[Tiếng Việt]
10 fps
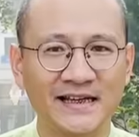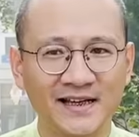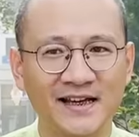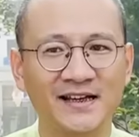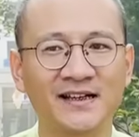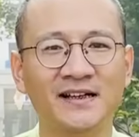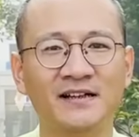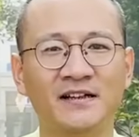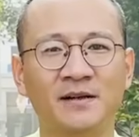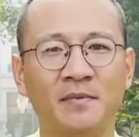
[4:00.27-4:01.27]
nghĩ đến cái
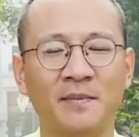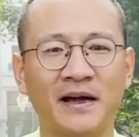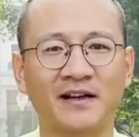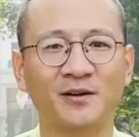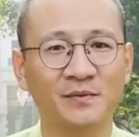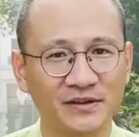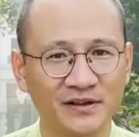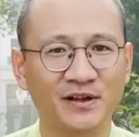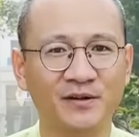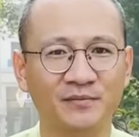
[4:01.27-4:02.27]
người mà bạn không
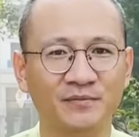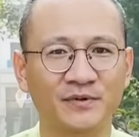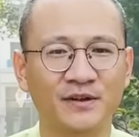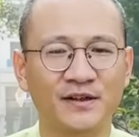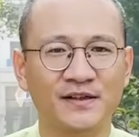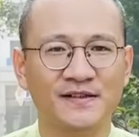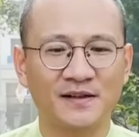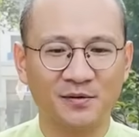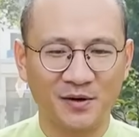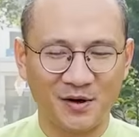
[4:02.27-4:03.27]
ưa đó
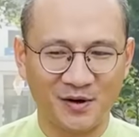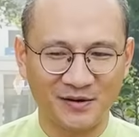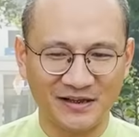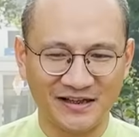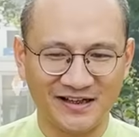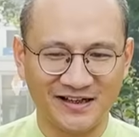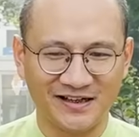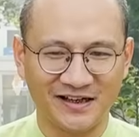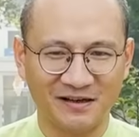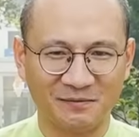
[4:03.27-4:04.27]
sau đó
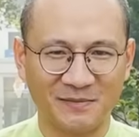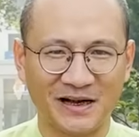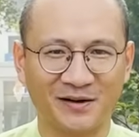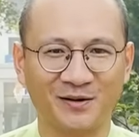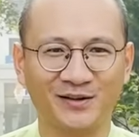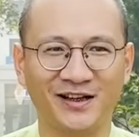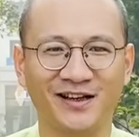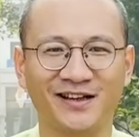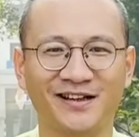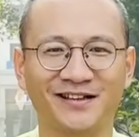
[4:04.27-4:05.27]
thì à, bạn có
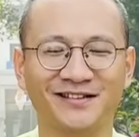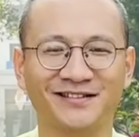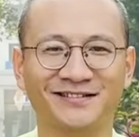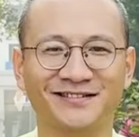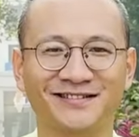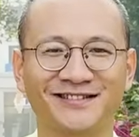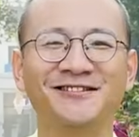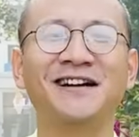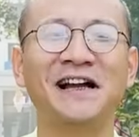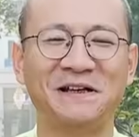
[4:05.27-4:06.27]
thể à,
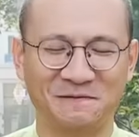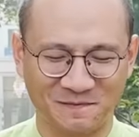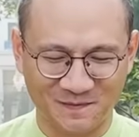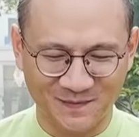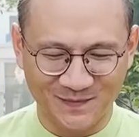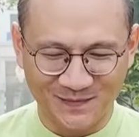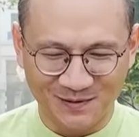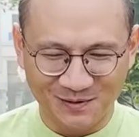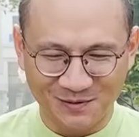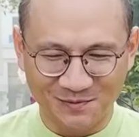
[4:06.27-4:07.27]
thực hành
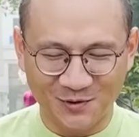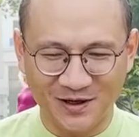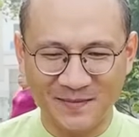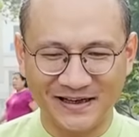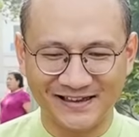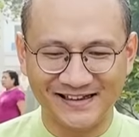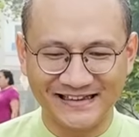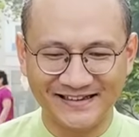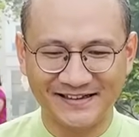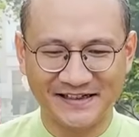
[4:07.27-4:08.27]
một cái bài
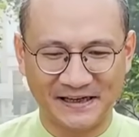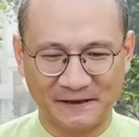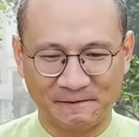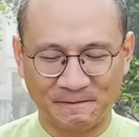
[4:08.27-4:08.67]
thiền như thế này